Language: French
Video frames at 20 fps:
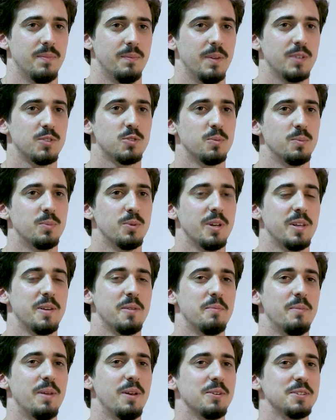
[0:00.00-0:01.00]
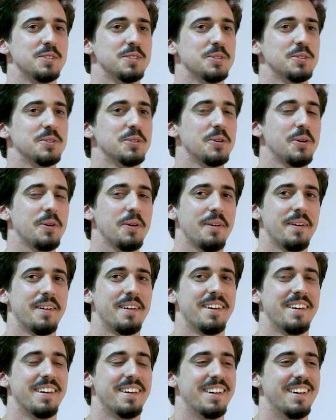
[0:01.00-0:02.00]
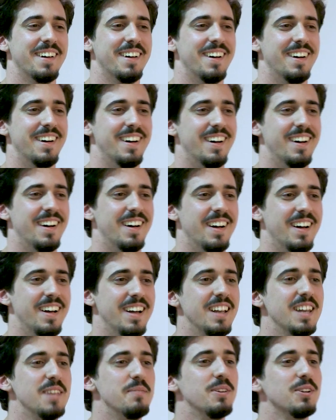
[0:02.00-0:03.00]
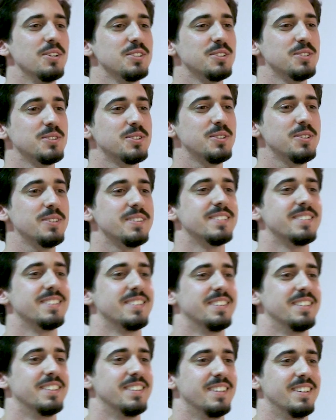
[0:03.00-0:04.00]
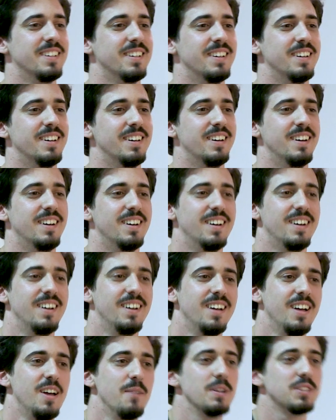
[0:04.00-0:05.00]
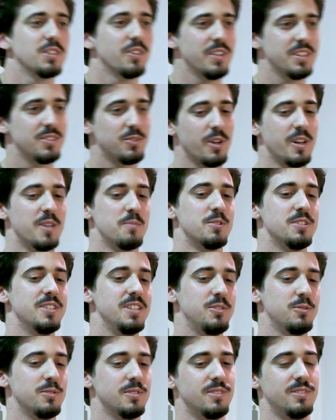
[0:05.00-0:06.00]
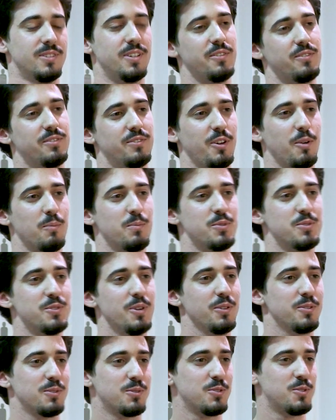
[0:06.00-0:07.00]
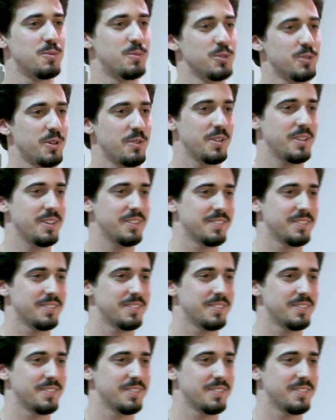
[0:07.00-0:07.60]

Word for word: Parce qu'on peut les mélanger entre eux Les mélanger entre eux Ouais. Parce qu'en fait, tu as un emoji, tu les fais en plusieurs, du coup, tu peux jouer avec eux.